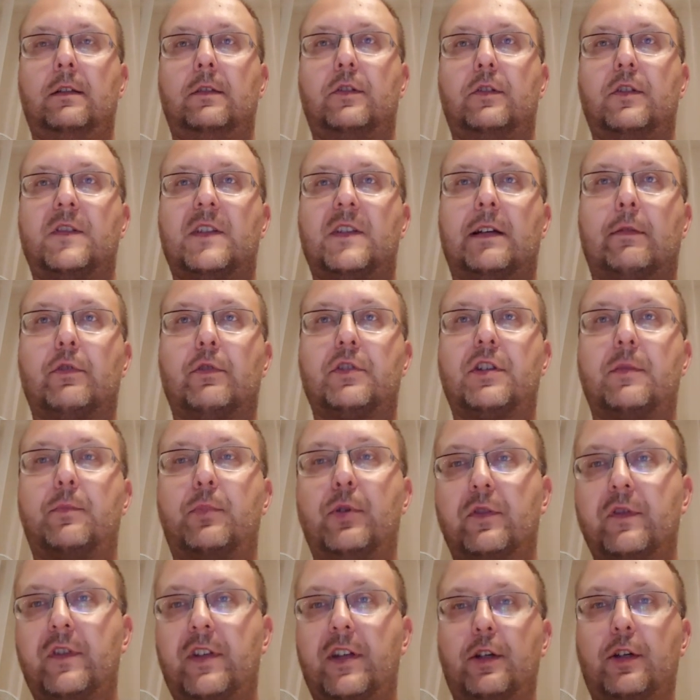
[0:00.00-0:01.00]
No i stało się
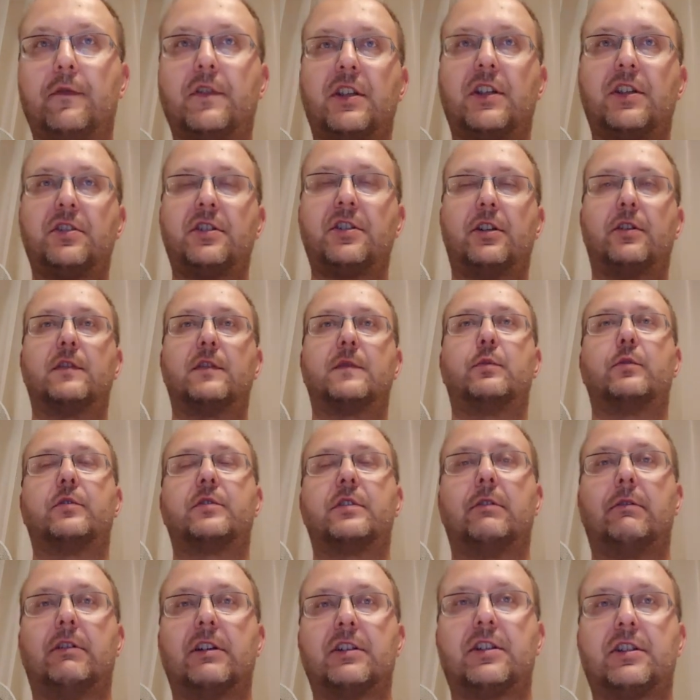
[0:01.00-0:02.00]
5 września,
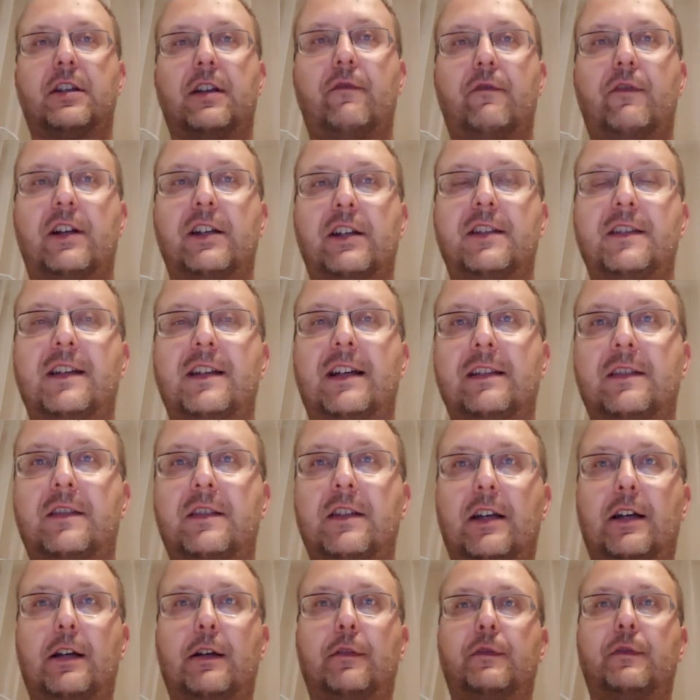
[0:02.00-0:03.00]
rozpoczęła się
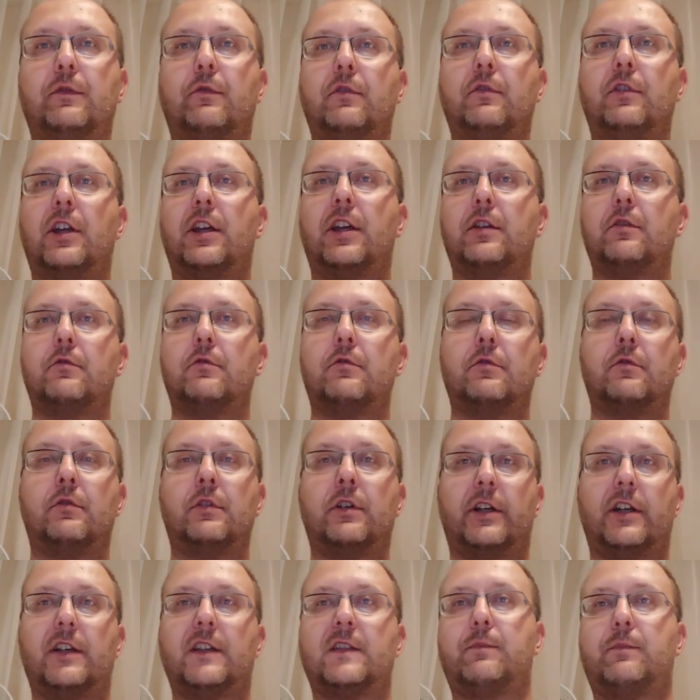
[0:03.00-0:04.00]
rywalizacja w turnieju
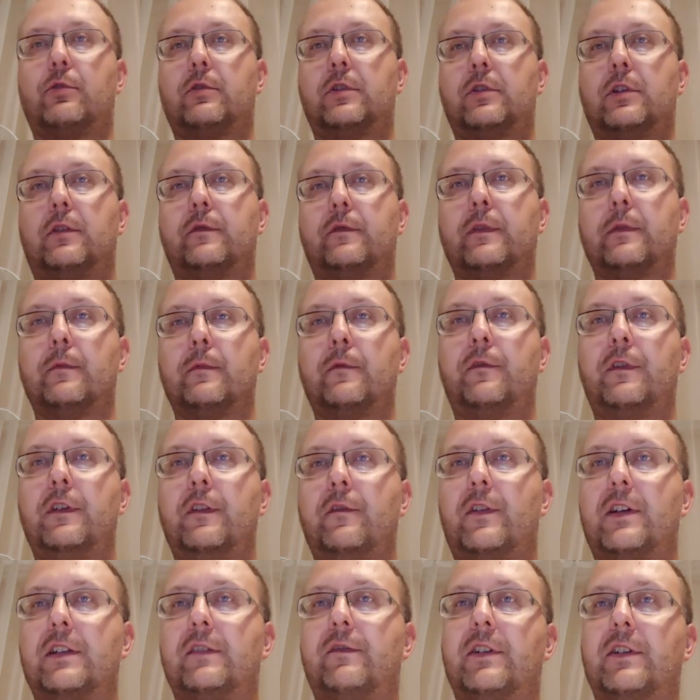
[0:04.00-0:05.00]
esportowym
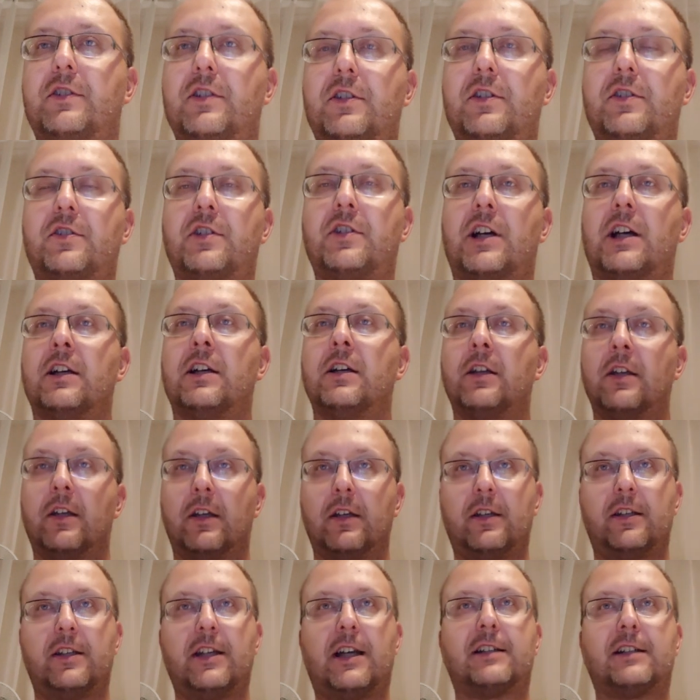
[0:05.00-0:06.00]
FIFA 20,
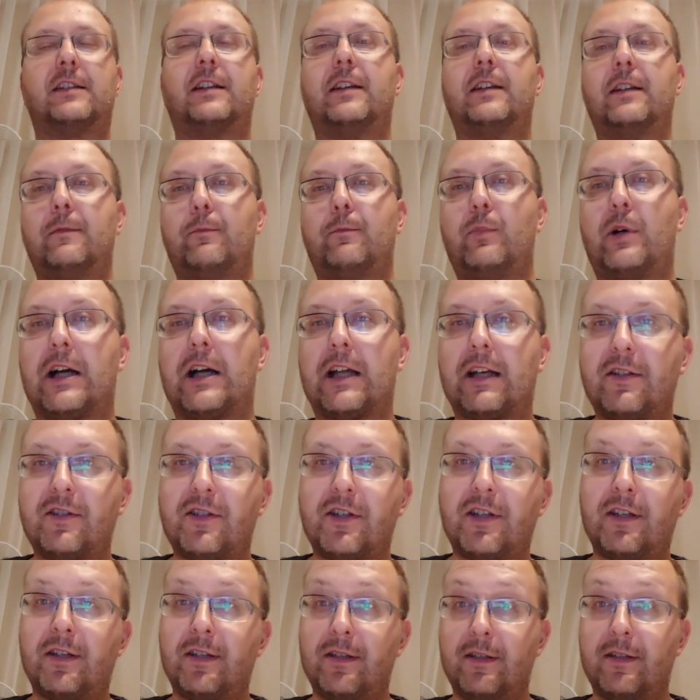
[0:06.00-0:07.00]
jak
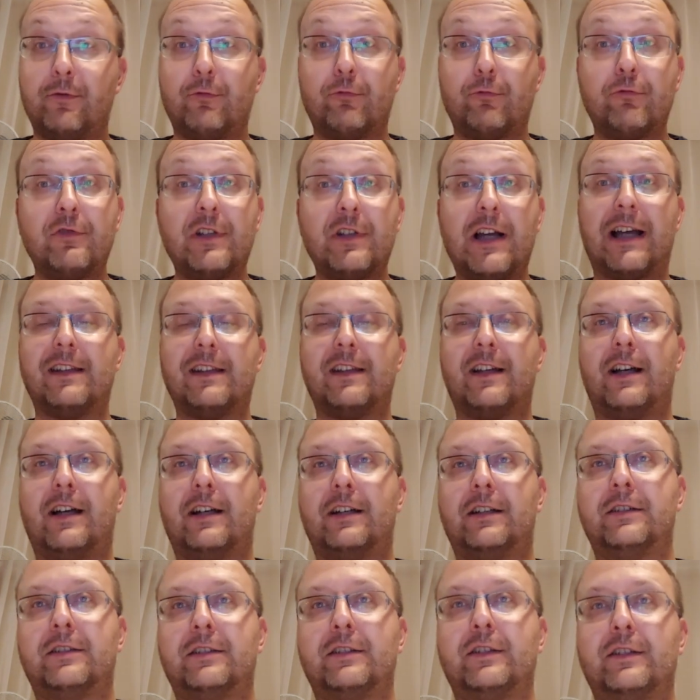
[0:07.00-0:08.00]
najbardziej
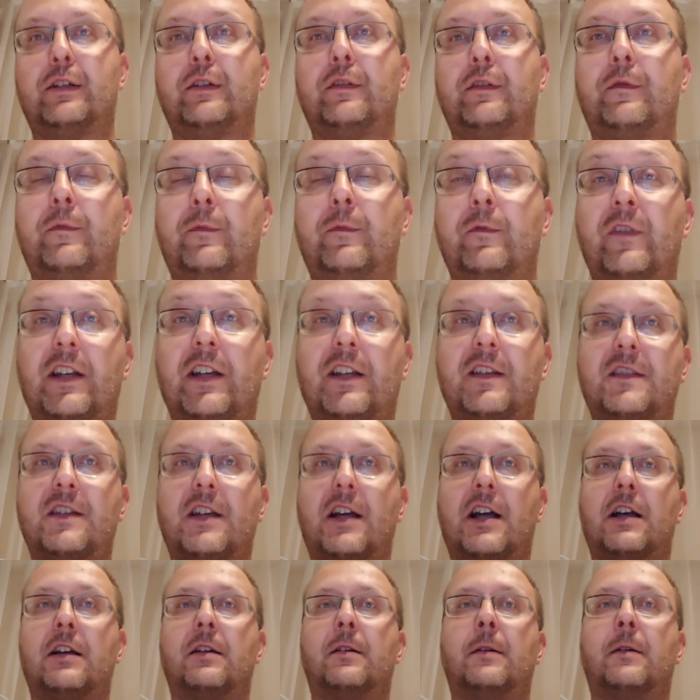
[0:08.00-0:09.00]
udana e,
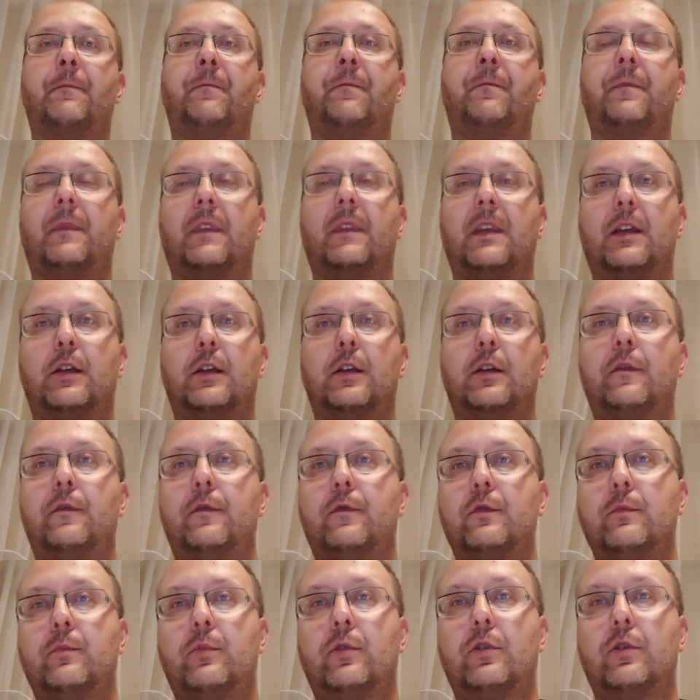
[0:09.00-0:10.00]
wersja e,
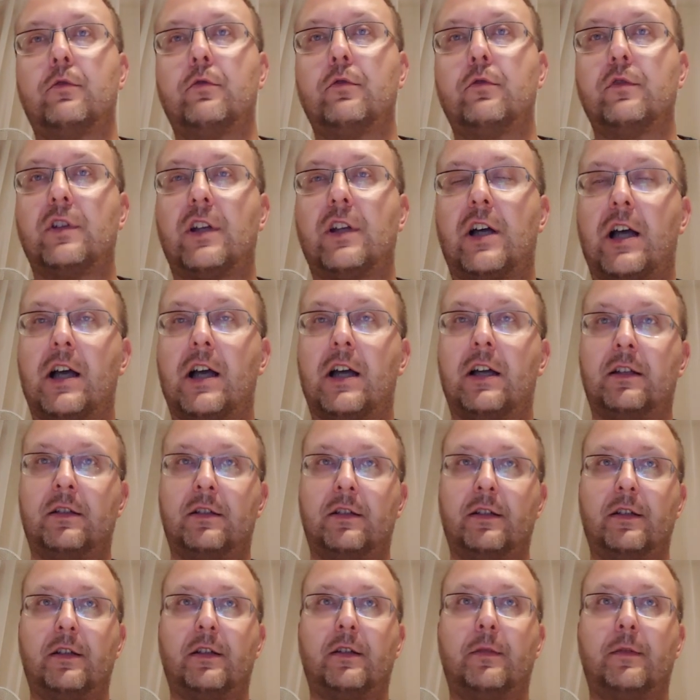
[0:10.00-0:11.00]
futbolu na
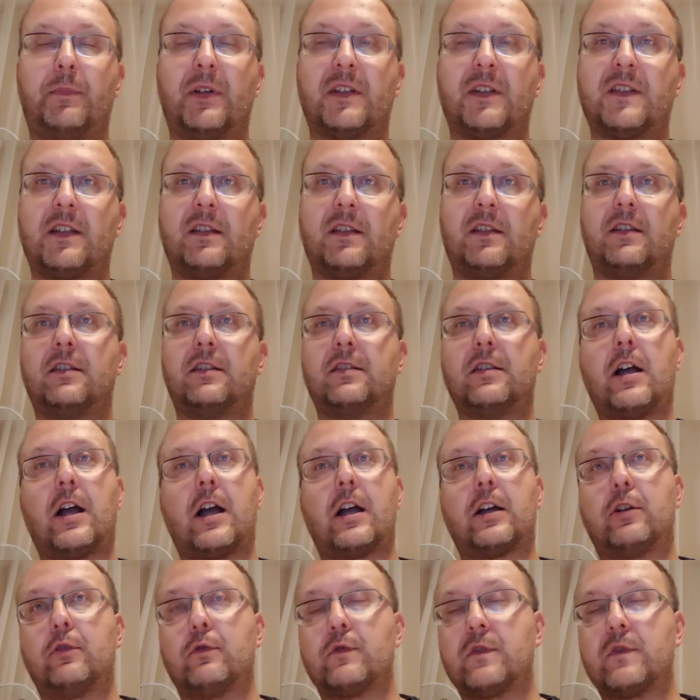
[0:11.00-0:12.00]
e, PC,
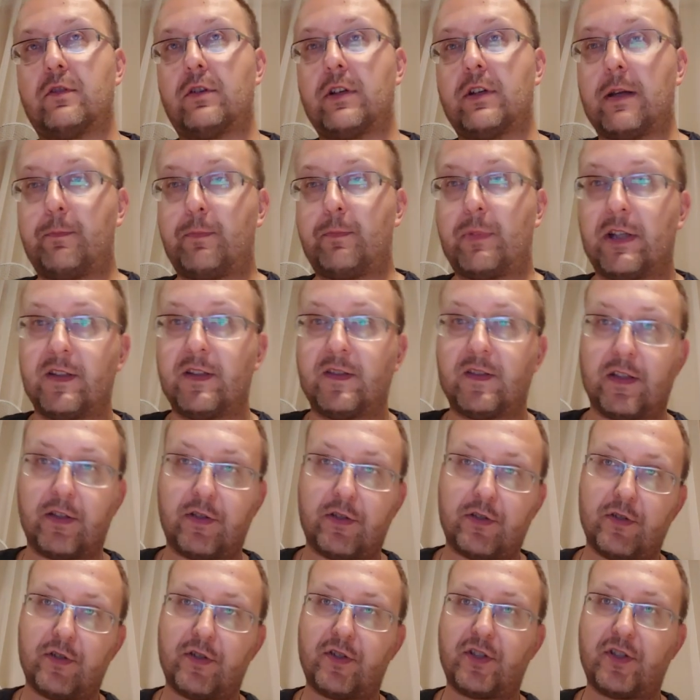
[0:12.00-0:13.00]
na konsole
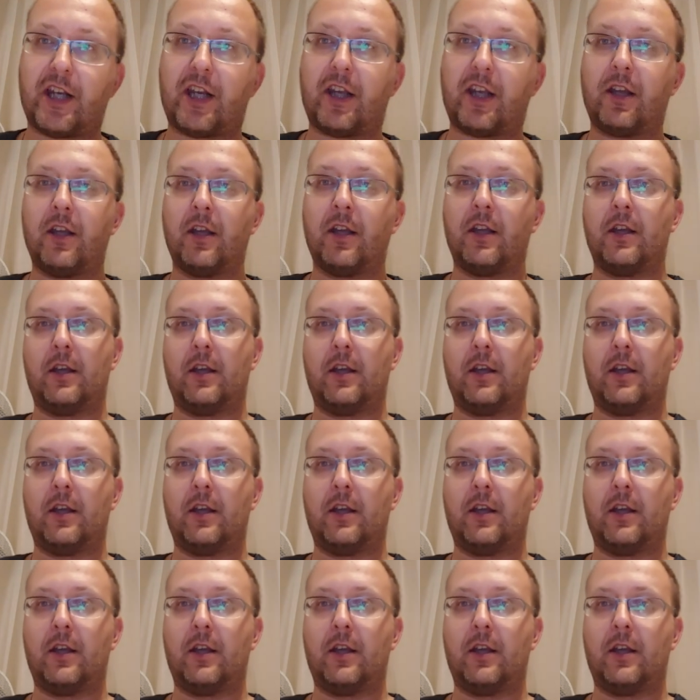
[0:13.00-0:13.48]
PlayStation 4.